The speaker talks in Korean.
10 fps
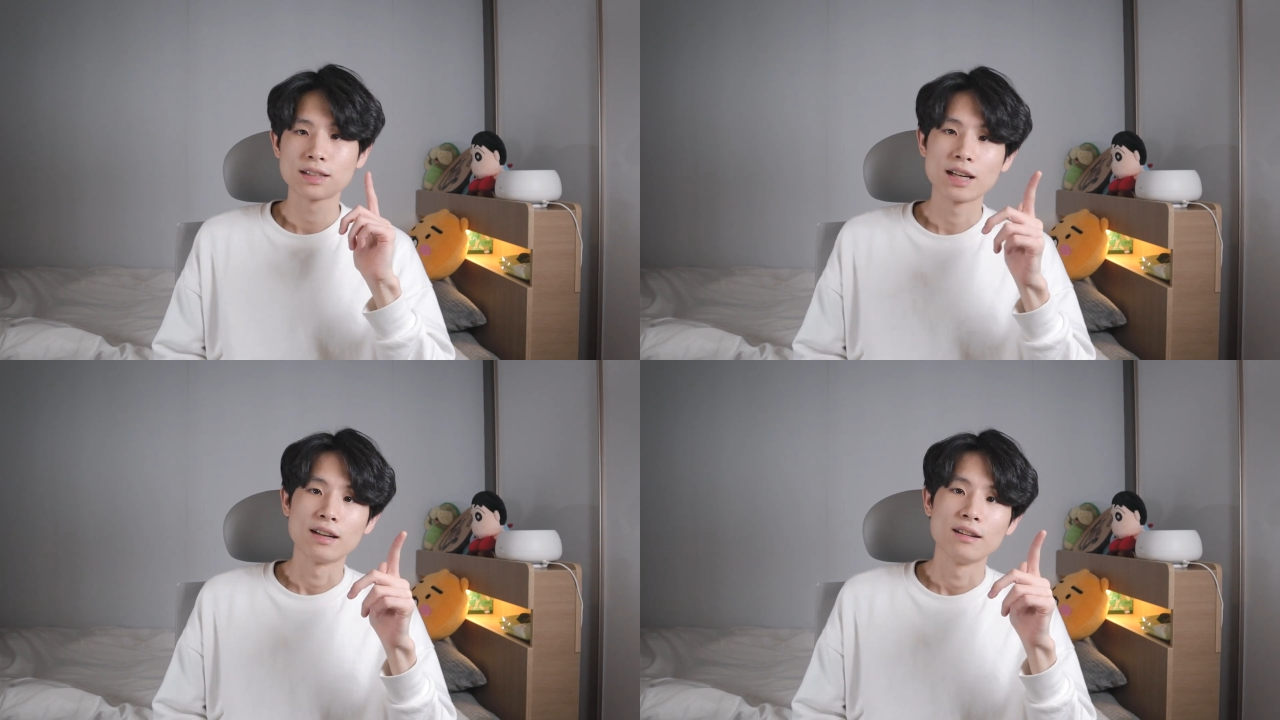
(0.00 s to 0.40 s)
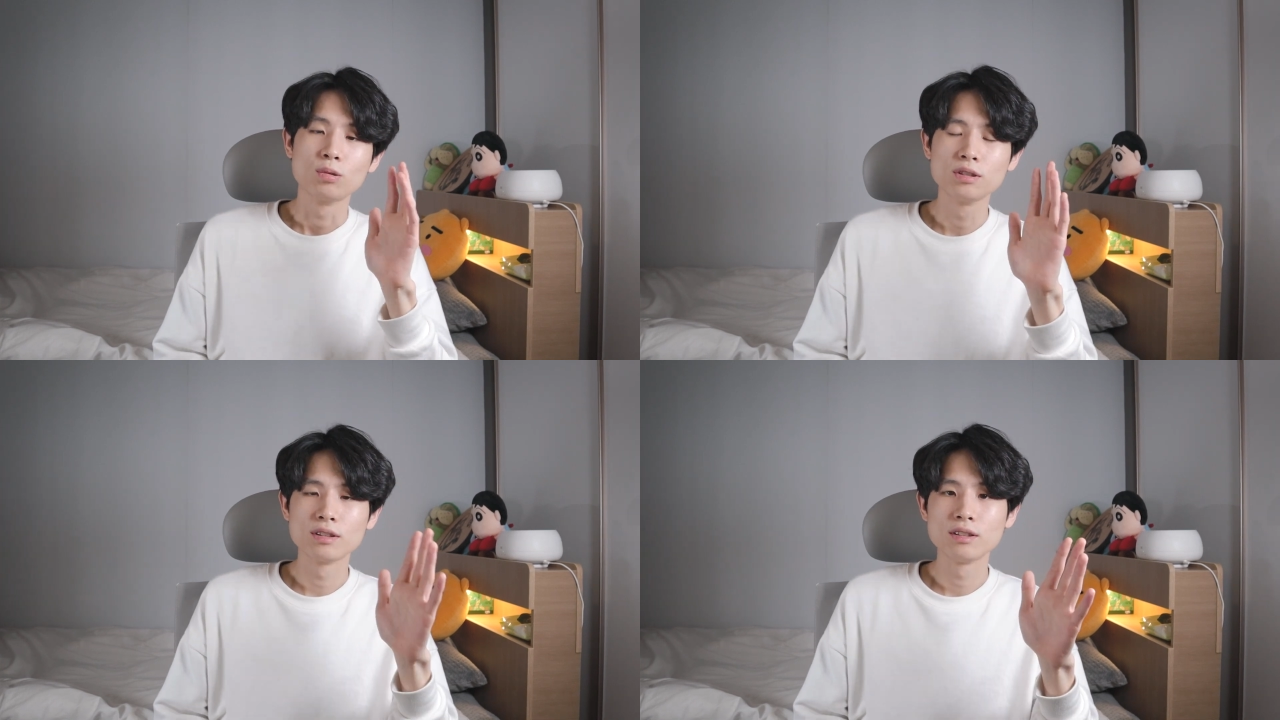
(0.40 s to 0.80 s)
자,
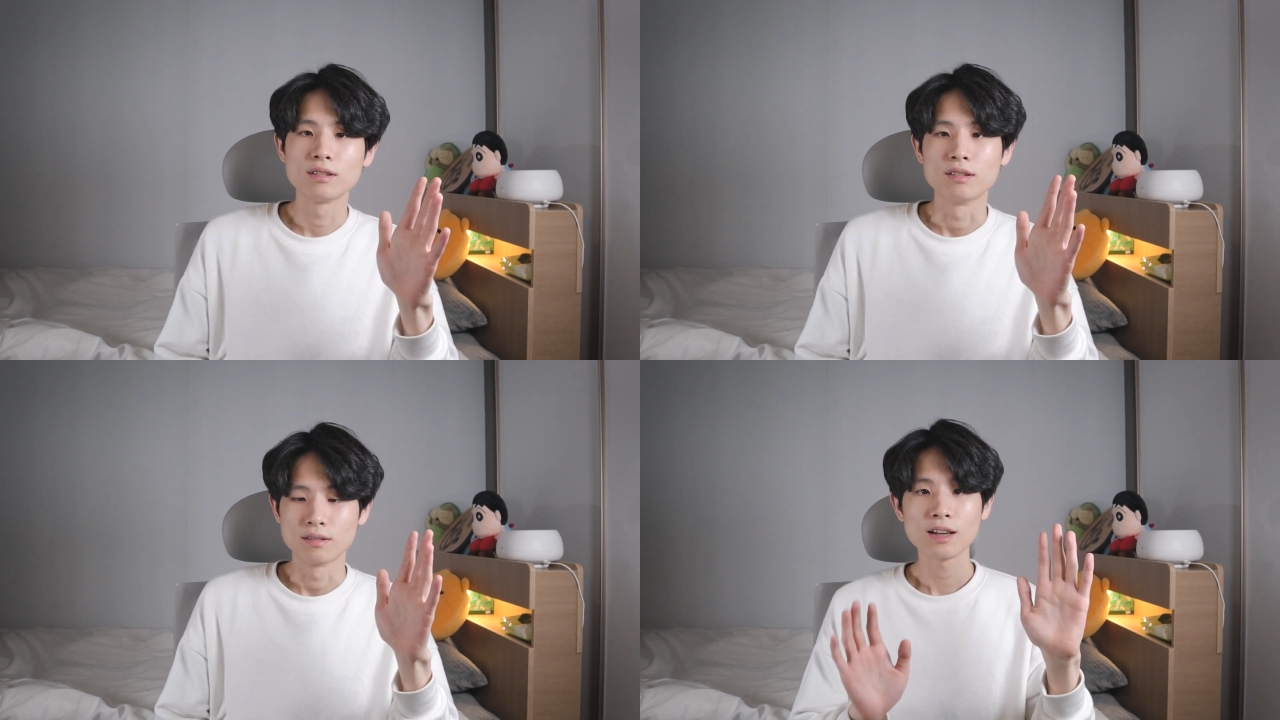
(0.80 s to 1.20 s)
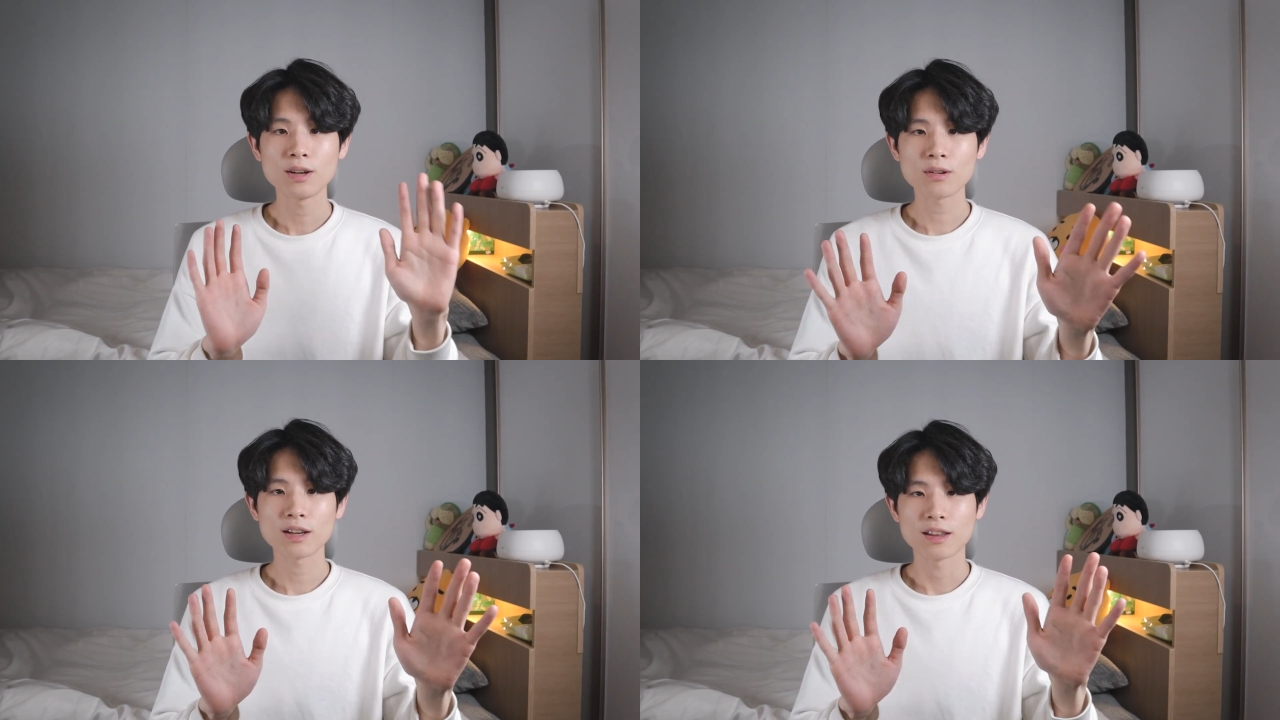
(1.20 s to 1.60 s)
오늘은
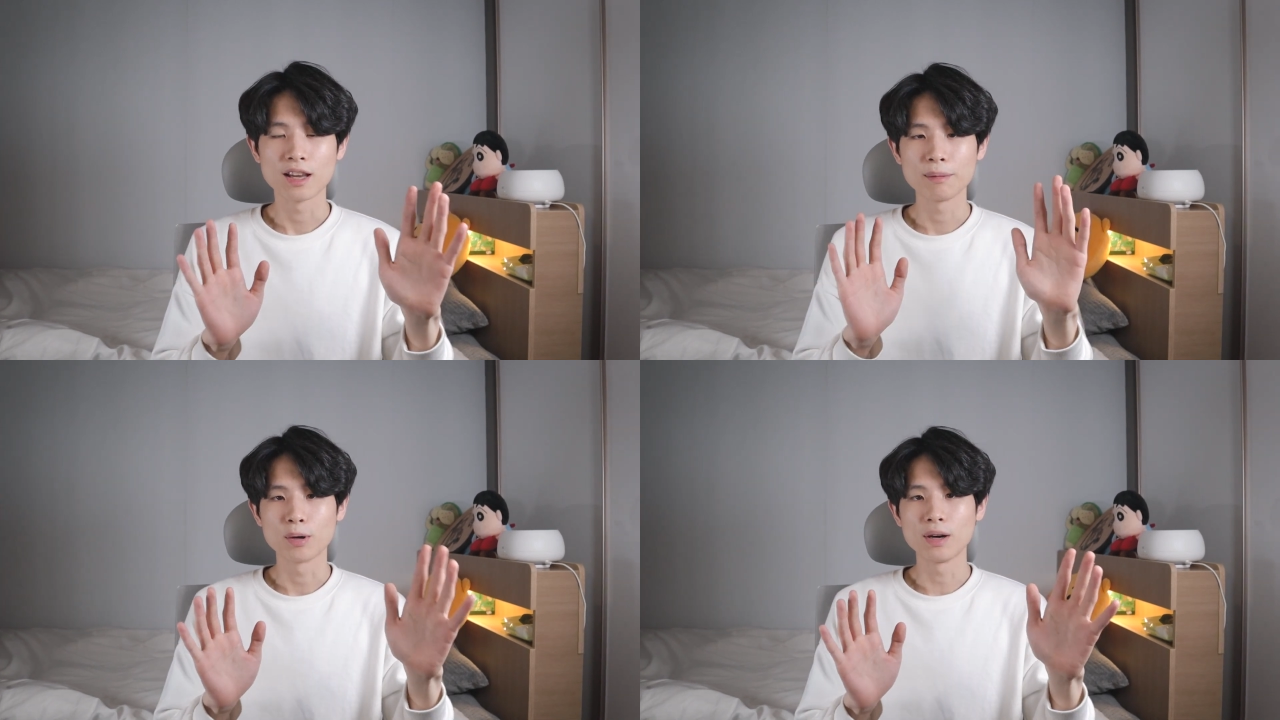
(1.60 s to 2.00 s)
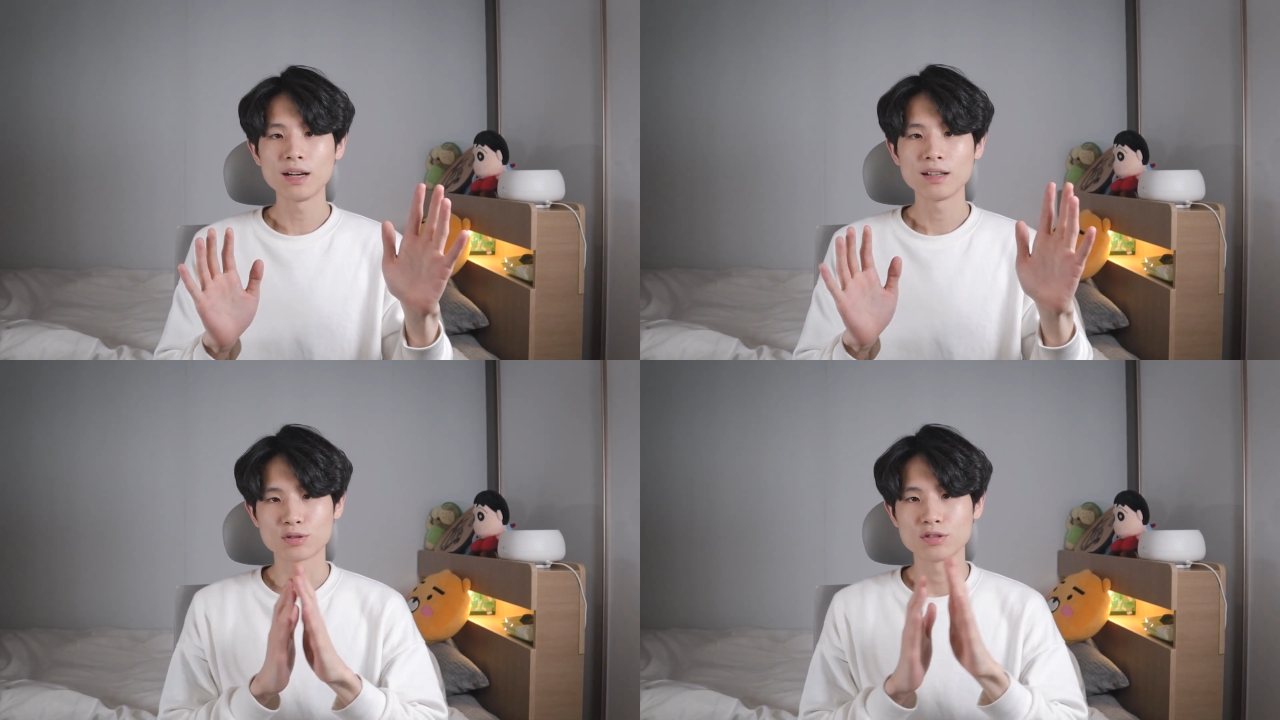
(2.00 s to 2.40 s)
이렇게
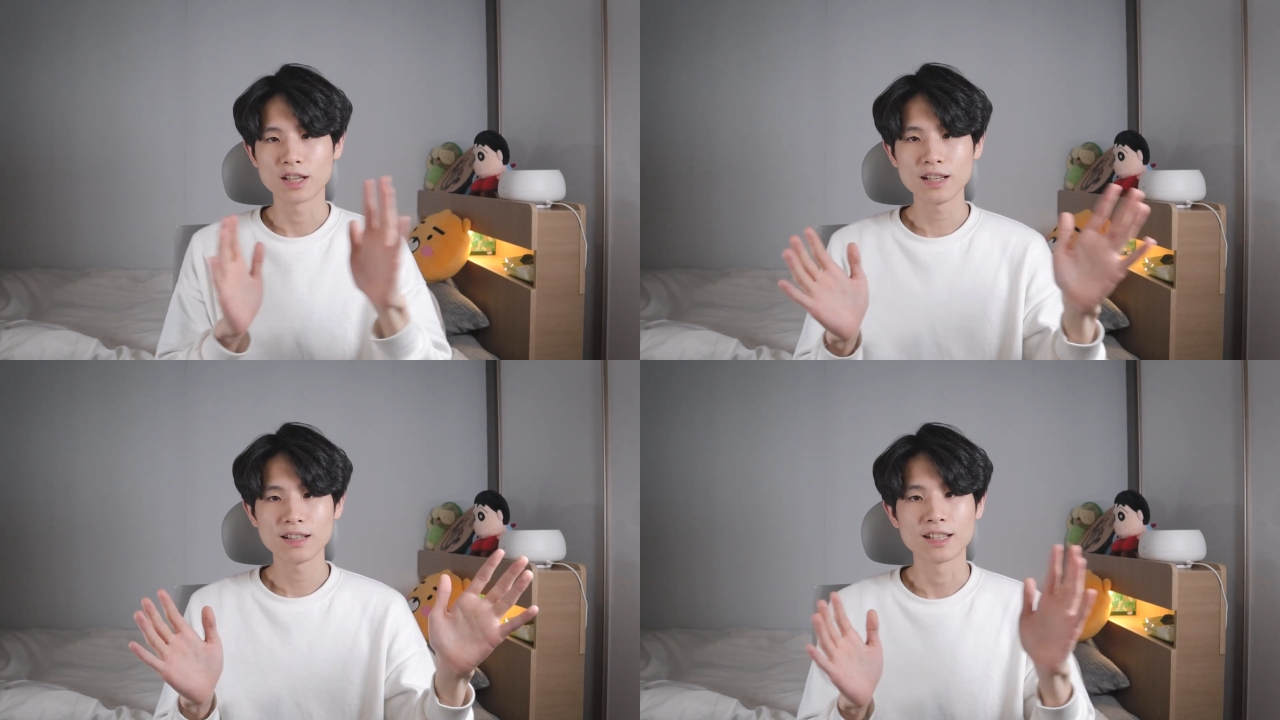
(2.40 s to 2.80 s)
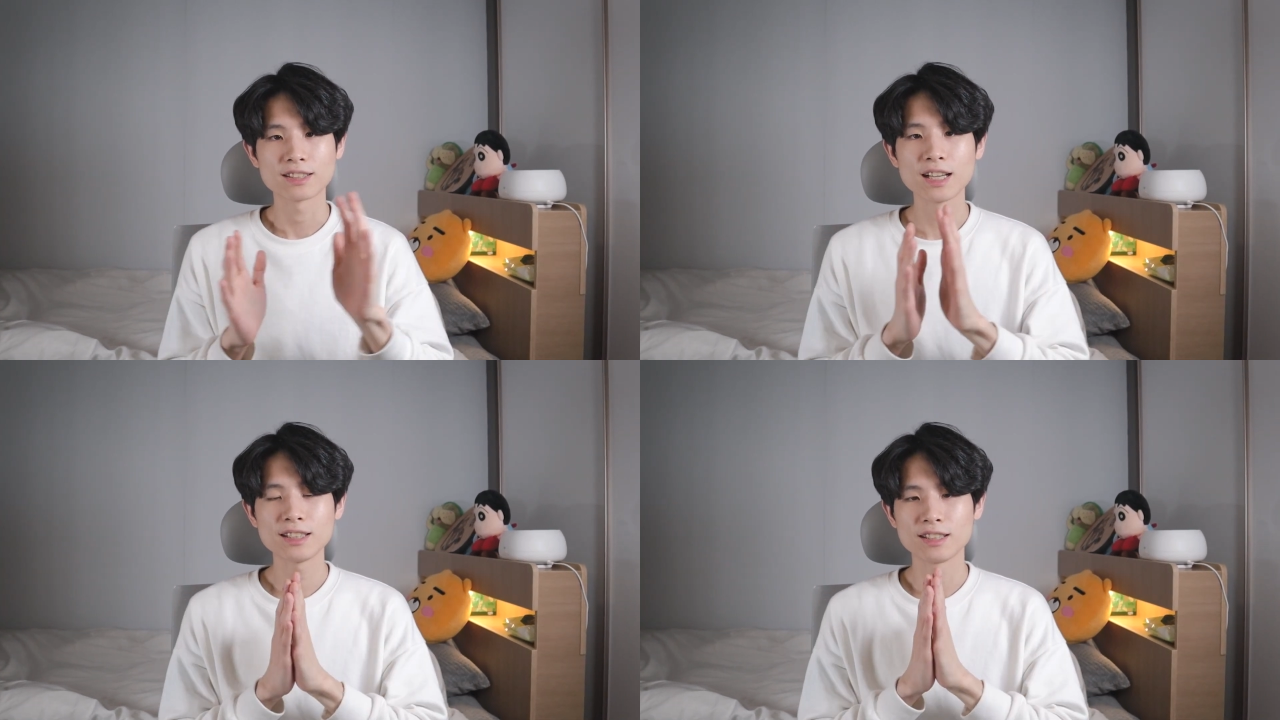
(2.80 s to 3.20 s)
네이버와 구글의 내
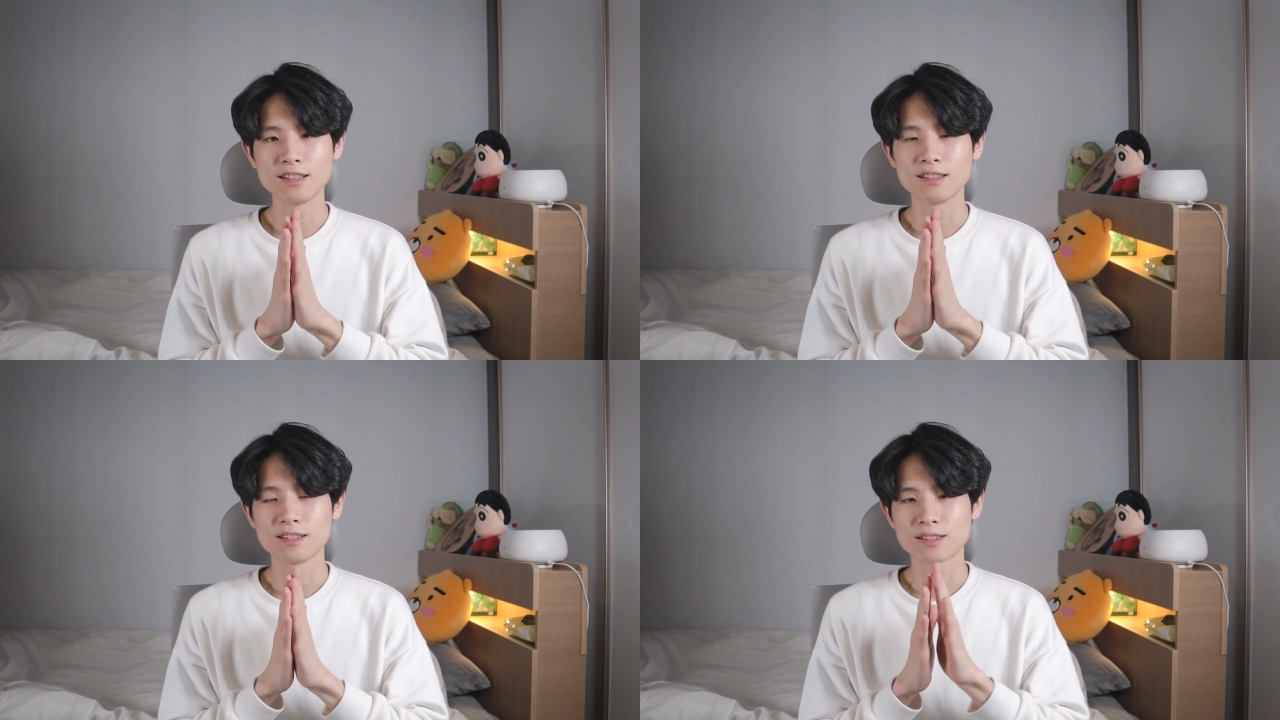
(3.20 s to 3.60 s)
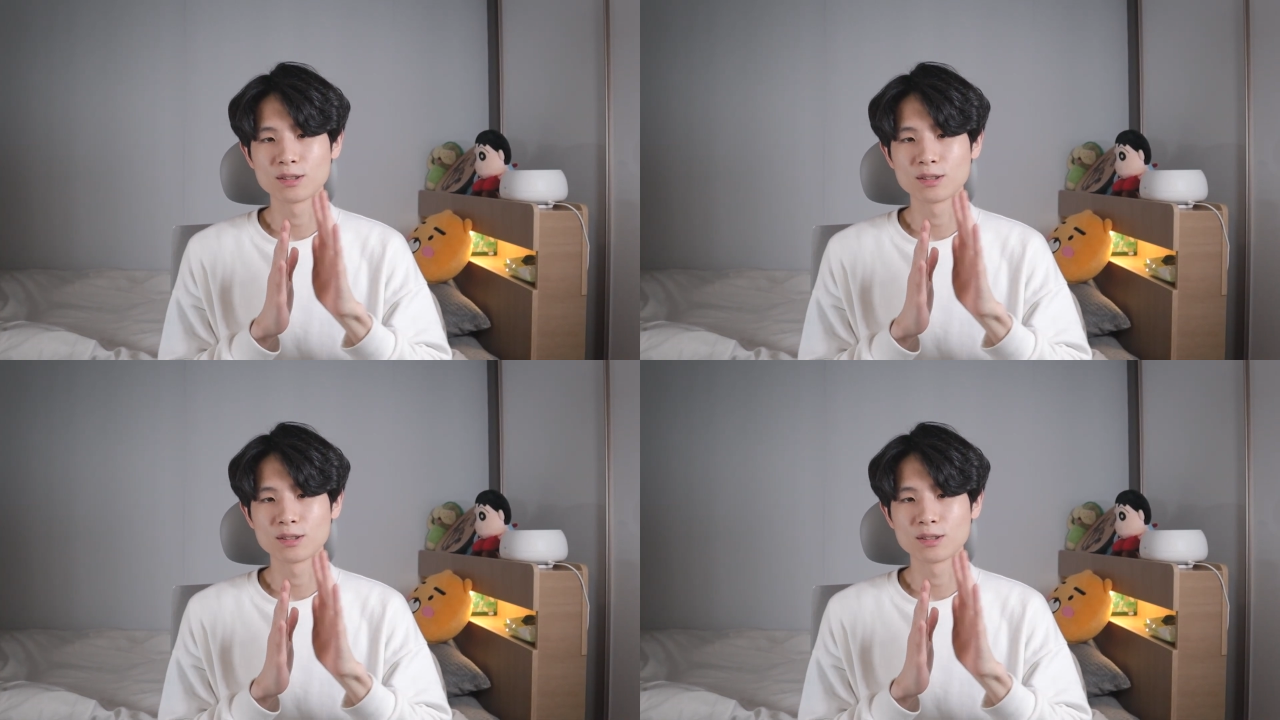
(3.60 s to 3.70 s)
사이트를